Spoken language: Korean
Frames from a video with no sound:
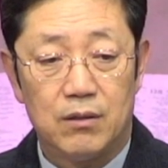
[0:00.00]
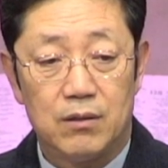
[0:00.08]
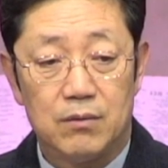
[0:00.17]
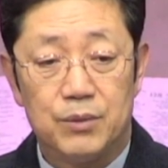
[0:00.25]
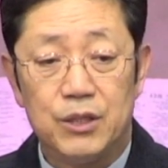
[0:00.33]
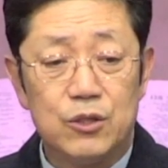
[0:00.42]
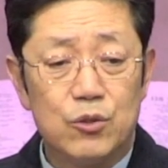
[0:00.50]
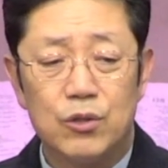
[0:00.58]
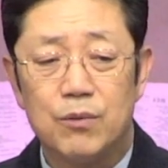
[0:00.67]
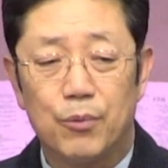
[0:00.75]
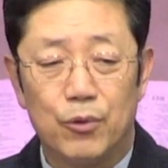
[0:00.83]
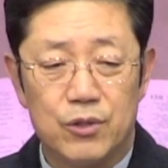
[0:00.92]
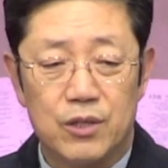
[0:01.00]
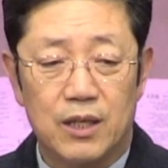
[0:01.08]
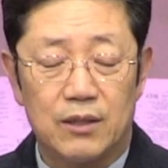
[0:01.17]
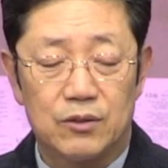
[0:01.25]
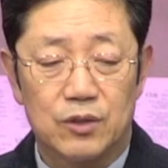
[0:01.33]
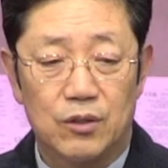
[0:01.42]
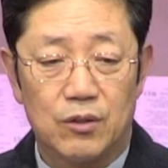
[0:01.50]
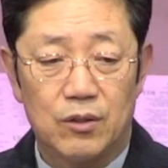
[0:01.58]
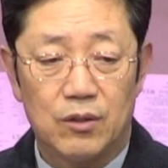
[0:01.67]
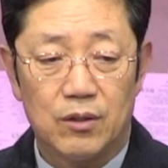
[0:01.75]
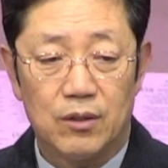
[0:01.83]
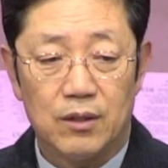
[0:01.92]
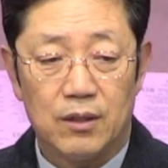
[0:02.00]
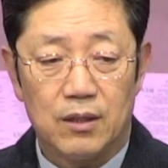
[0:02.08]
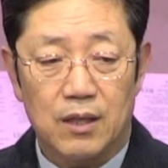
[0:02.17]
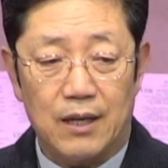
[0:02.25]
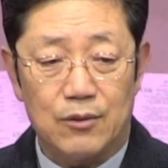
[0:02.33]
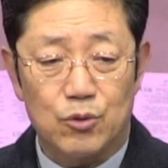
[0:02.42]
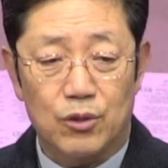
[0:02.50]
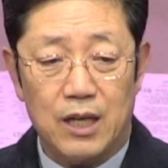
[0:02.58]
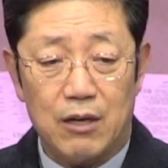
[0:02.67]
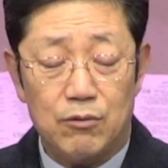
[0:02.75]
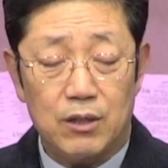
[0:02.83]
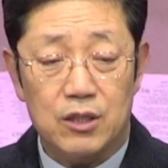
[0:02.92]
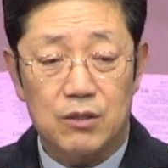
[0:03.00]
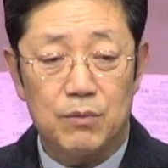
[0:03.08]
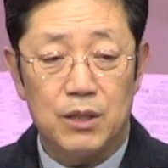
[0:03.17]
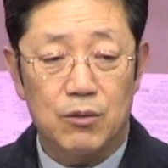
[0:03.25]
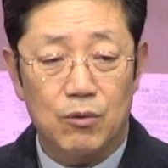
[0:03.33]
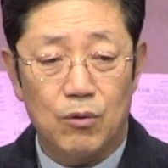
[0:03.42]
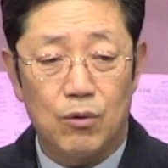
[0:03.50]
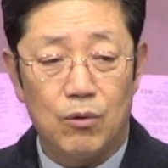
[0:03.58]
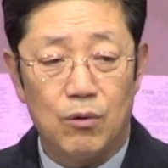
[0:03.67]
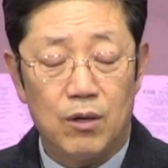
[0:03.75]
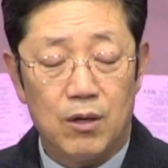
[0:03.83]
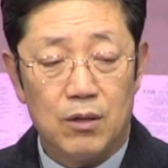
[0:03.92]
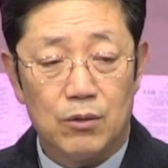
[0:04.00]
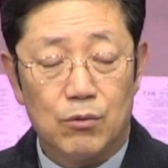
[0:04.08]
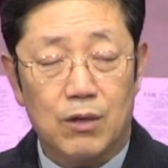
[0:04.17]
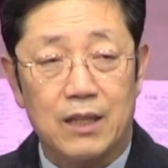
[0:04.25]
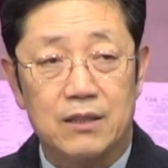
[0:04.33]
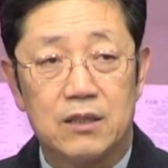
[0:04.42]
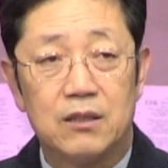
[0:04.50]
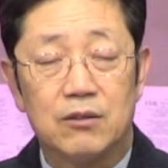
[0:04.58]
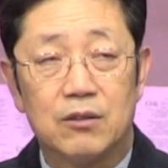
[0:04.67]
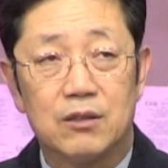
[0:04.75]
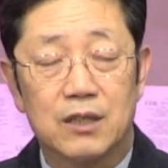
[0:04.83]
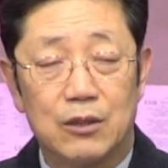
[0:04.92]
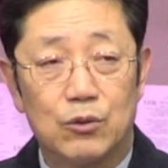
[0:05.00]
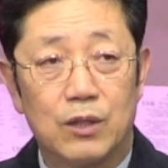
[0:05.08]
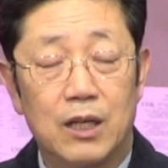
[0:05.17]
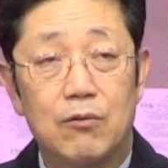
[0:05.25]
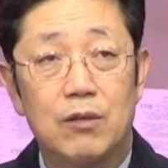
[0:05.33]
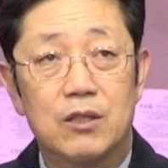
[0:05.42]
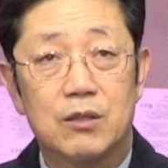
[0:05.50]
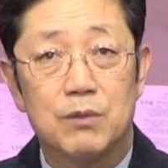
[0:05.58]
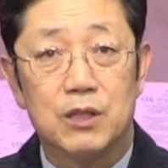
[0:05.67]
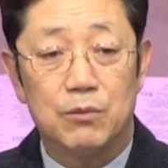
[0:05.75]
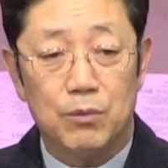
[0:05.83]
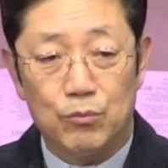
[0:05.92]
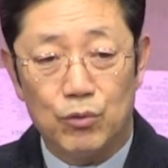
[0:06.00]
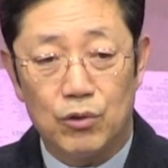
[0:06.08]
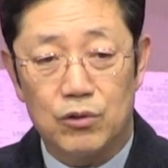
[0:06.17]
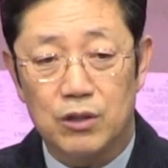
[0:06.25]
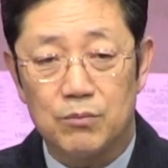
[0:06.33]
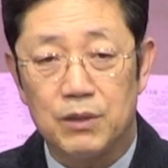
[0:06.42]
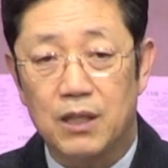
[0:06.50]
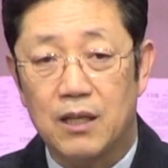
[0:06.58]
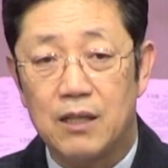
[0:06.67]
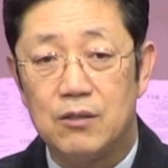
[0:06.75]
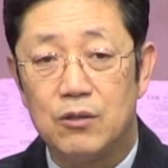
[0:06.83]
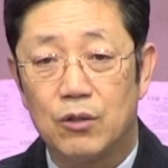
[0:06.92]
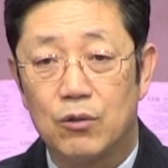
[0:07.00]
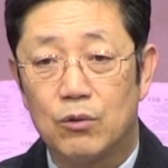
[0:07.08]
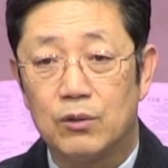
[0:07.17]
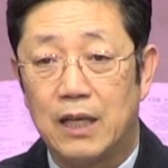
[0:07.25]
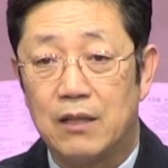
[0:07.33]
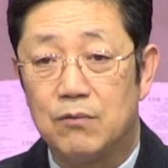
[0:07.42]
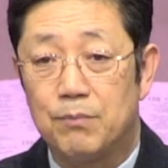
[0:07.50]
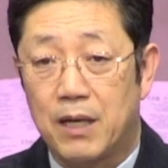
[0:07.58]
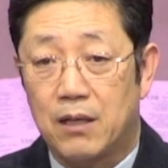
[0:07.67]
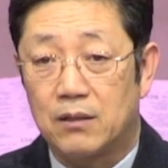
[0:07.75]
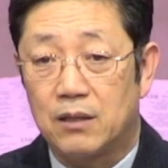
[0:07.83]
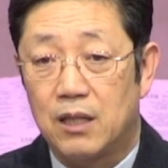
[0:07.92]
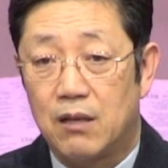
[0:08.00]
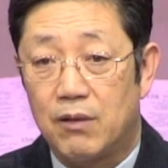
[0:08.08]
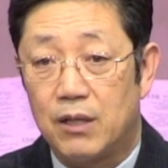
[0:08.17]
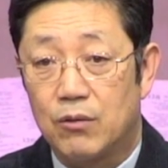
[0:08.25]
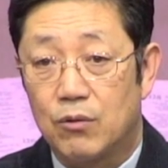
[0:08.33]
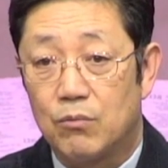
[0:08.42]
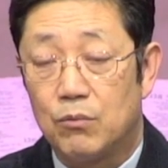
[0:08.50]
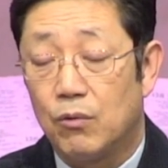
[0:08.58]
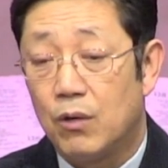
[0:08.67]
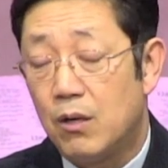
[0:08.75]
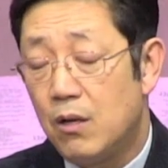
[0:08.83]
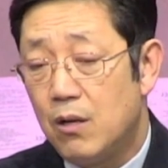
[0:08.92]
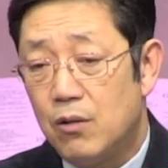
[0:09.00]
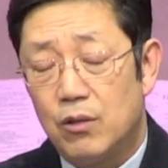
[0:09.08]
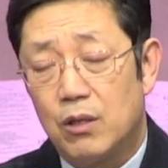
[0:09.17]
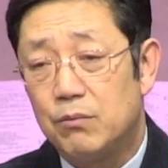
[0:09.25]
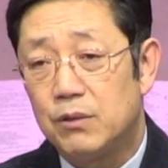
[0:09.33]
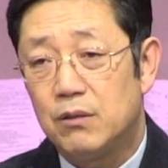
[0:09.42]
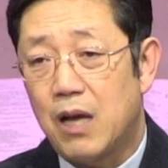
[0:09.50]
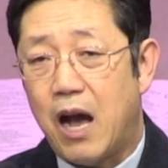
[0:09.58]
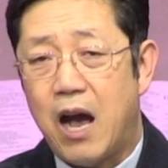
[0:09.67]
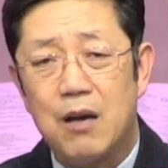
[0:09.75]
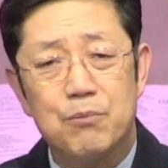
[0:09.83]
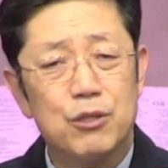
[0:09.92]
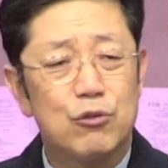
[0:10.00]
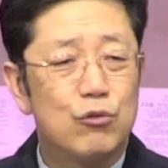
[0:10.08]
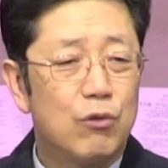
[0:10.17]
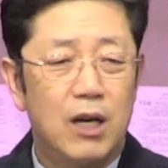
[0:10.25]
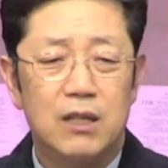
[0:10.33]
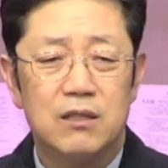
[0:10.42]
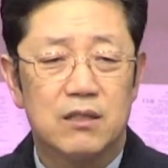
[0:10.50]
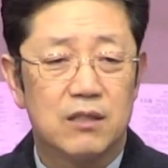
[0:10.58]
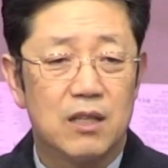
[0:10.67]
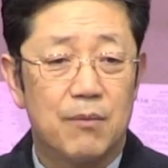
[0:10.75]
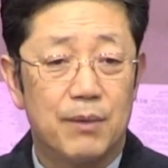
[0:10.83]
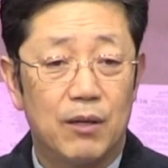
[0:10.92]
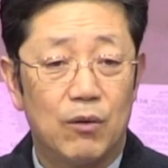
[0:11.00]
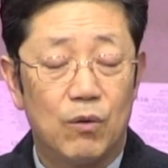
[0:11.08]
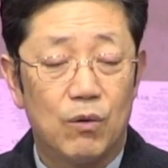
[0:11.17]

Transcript: 비전이 보이질 않죠. 가족이 하루아침에 있고 또 같이 있던 가족이 하루아침에 집이 무너져 그 밑에 깔려있고 나는 바깥에 나와있고 뭐. 여러분 아비규환 그야말로.